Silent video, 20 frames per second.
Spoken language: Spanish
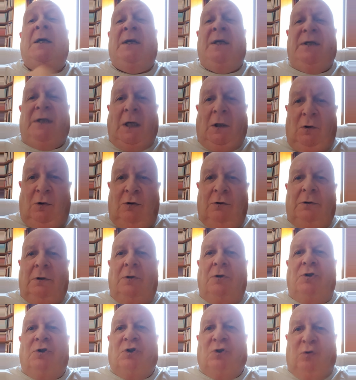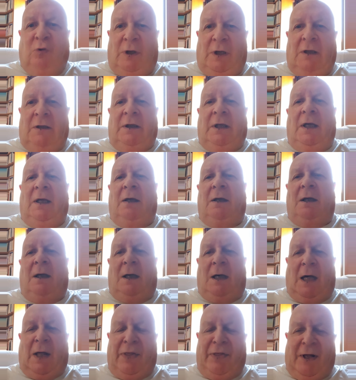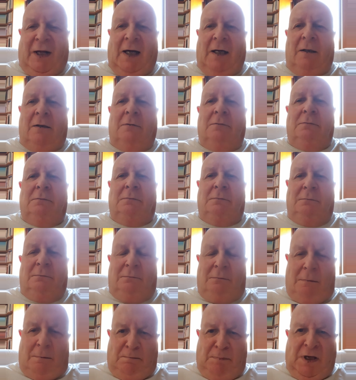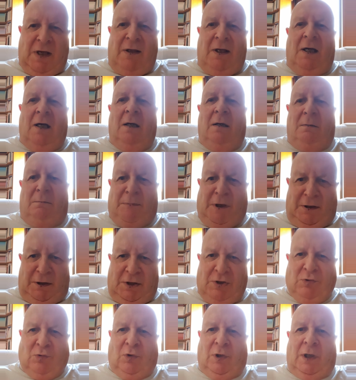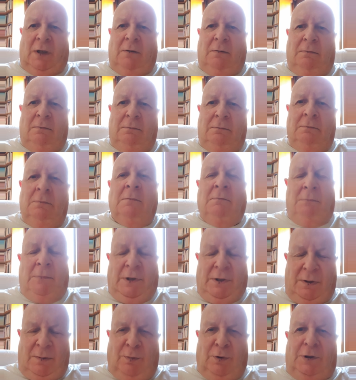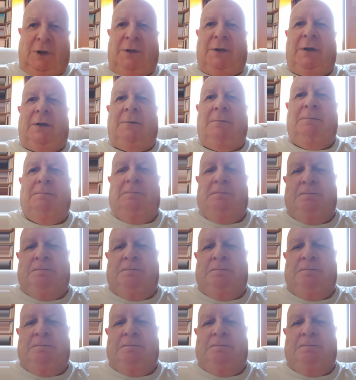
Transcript: Salud, suerte, azar, vida mientras dure. Es importante.